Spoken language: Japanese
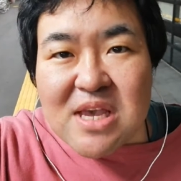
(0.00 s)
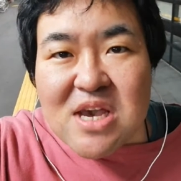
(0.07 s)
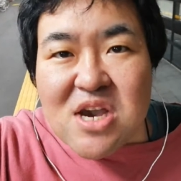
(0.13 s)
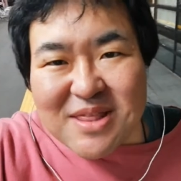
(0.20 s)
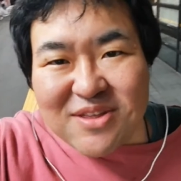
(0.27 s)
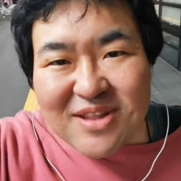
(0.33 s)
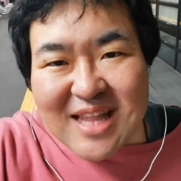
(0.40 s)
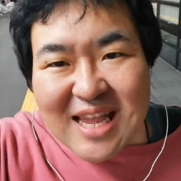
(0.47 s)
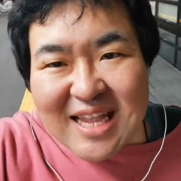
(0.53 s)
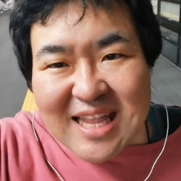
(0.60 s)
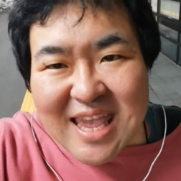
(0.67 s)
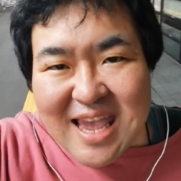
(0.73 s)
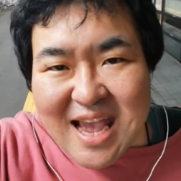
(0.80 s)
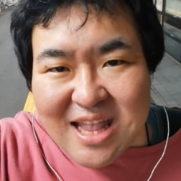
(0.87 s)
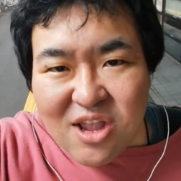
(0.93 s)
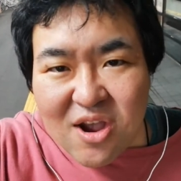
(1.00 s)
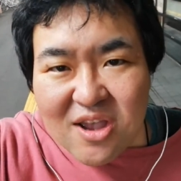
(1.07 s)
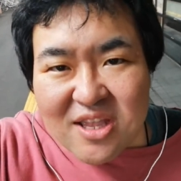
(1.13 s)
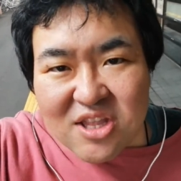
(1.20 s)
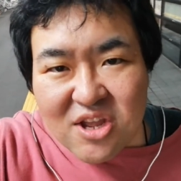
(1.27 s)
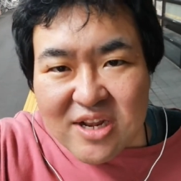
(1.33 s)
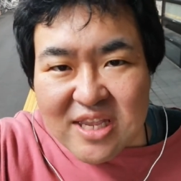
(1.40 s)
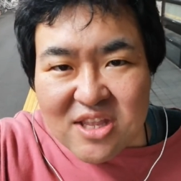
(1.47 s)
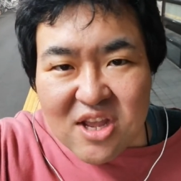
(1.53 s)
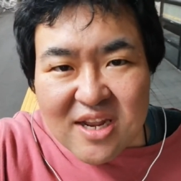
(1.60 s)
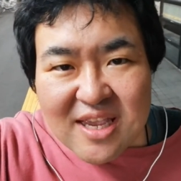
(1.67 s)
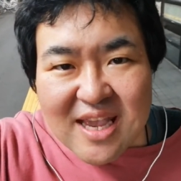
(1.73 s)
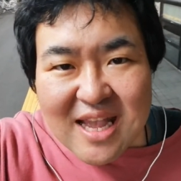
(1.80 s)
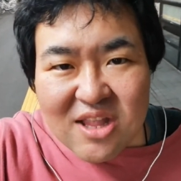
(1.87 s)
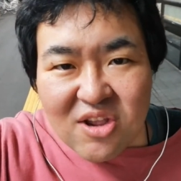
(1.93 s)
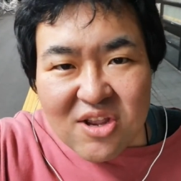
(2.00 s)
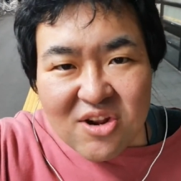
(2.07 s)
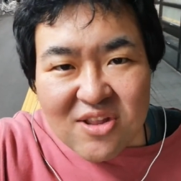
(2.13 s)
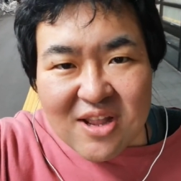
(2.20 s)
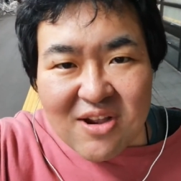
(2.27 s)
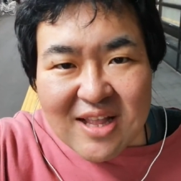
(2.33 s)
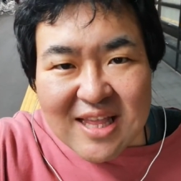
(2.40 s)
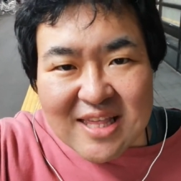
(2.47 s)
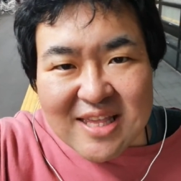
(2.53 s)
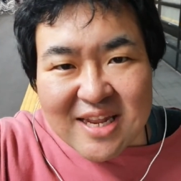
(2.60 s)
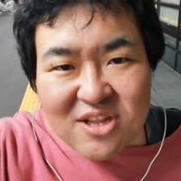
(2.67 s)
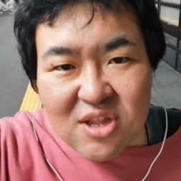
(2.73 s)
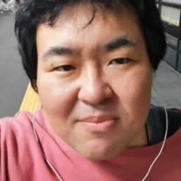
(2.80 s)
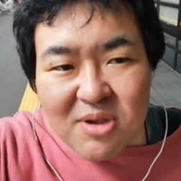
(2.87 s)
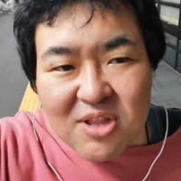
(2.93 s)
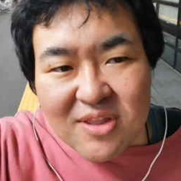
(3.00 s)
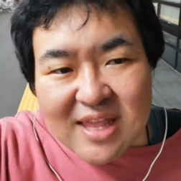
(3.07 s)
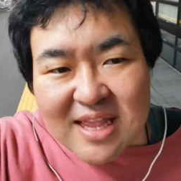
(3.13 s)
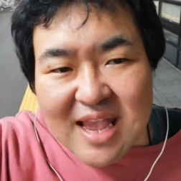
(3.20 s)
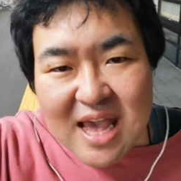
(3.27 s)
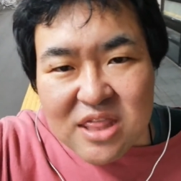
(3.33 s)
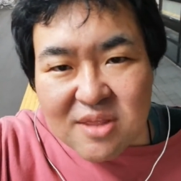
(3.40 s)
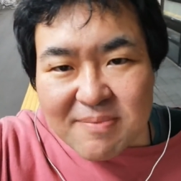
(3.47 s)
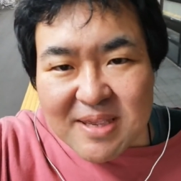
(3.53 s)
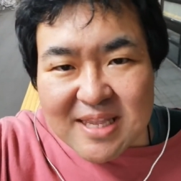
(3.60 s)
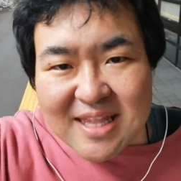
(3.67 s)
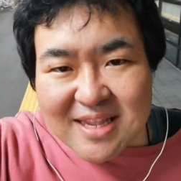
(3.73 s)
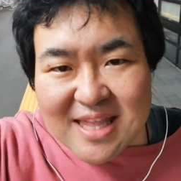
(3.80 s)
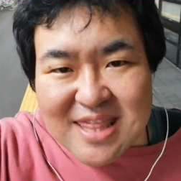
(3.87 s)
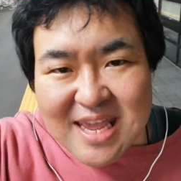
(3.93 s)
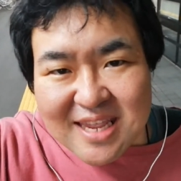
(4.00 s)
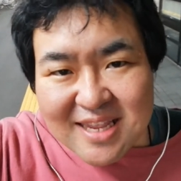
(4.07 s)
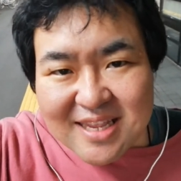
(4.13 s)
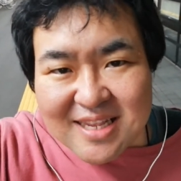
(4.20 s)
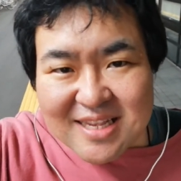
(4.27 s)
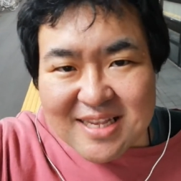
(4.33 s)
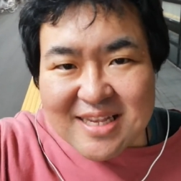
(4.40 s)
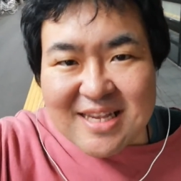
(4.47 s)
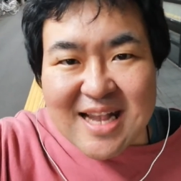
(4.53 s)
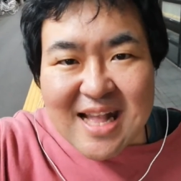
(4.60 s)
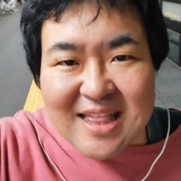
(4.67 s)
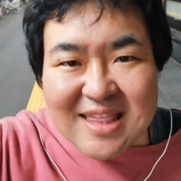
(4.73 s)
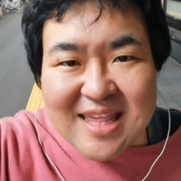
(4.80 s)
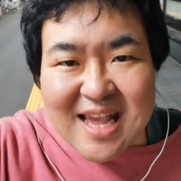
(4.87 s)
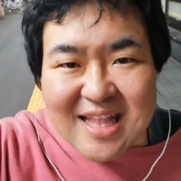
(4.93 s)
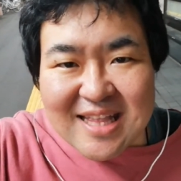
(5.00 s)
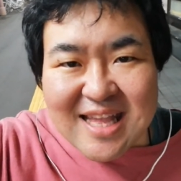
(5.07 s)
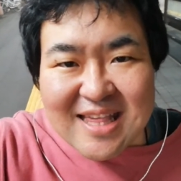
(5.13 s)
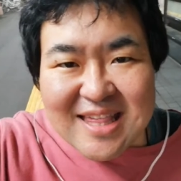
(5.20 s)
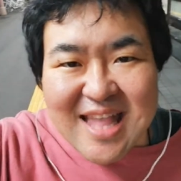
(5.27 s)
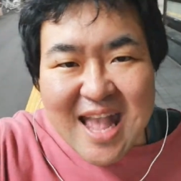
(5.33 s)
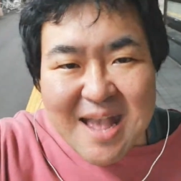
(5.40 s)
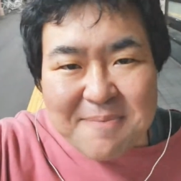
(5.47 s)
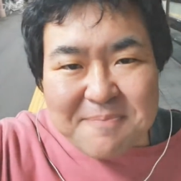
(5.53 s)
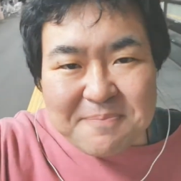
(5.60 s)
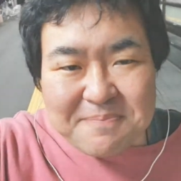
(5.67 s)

まあそんなわけで、一人一人、いろんなお話聞けると思うので、遊びに来てください。がっちゃんでした。